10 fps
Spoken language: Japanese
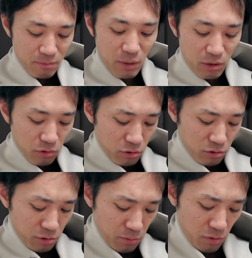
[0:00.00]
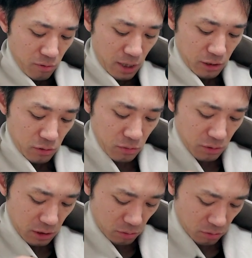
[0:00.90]
まあ、この風防は
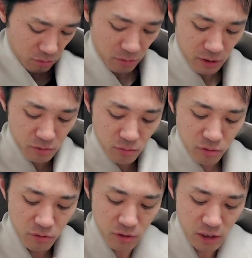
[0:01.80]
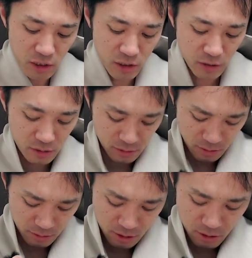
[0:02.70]
外で撮るとかそういう時にしか
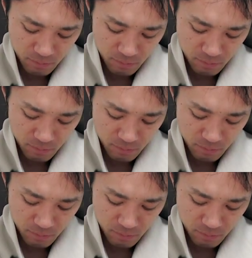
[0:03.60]
使,、